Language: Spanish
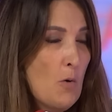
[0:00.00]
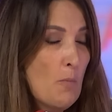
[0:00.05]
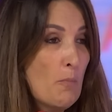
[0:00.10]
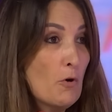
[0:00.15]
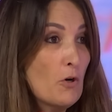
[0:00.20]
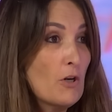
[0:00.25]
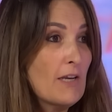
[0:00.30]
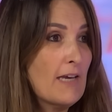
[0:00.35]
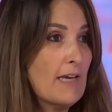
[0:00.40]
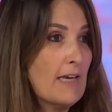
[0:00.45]

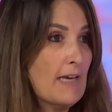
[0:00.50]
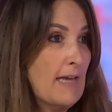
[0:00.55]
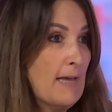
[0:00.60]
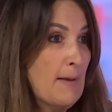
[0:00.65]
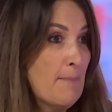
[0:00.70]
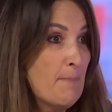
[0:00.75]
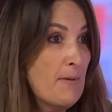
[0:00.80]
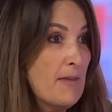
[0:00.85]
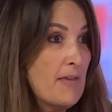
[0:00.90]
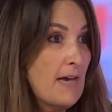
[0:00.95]
Porque
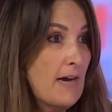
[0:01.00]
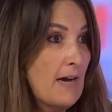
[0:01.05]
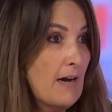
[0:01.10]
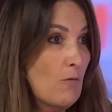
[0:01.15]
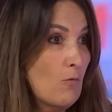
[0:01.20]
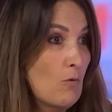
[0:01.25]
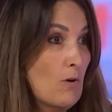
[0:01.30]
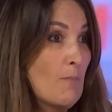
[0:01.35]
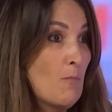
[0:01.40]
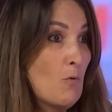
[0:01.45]
envía
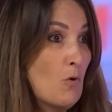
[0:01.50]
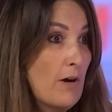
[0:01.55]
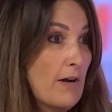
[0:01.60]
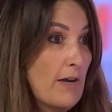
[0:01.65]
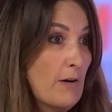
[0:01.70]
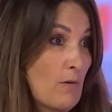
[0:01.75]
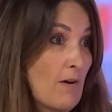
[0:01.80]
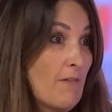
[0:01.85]
una mujer,